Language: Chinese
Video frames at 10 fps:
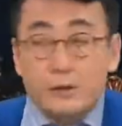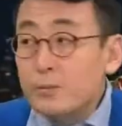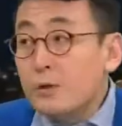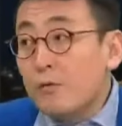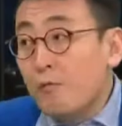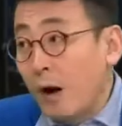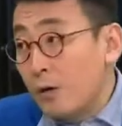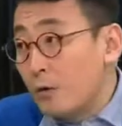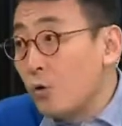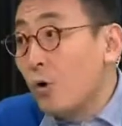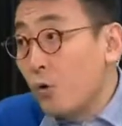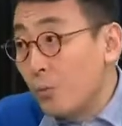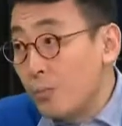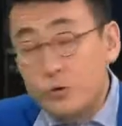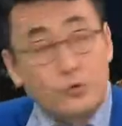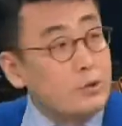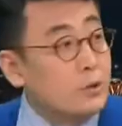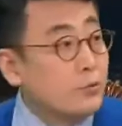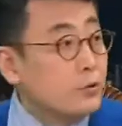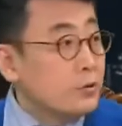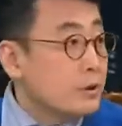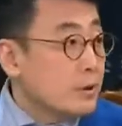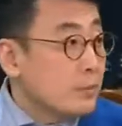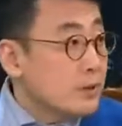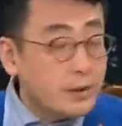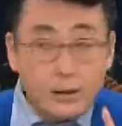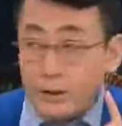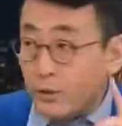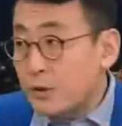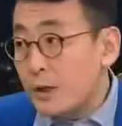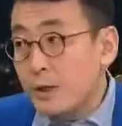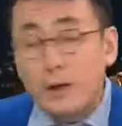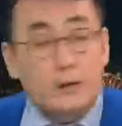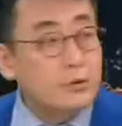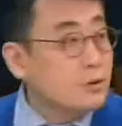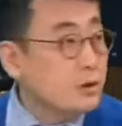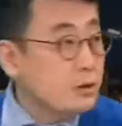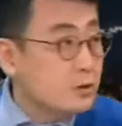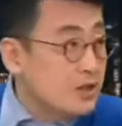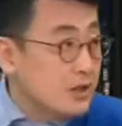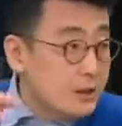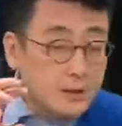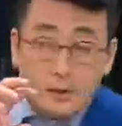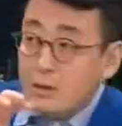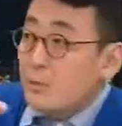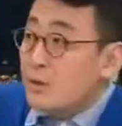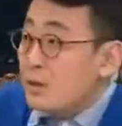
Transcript: 什么叫网络恐怖主义？我觉得咱们现在聊的这个啊，就就结合上咱们